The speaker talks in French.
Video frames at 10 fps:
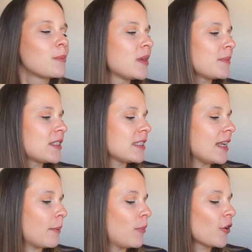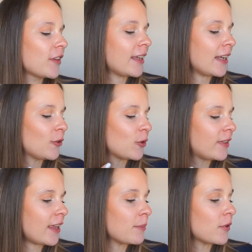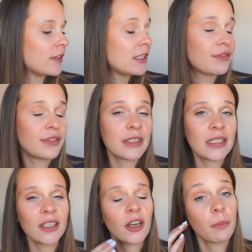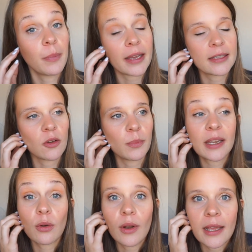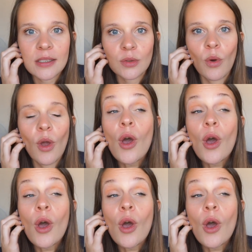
même s'il aborde quelques thèmes difficiles comme par exemple les relations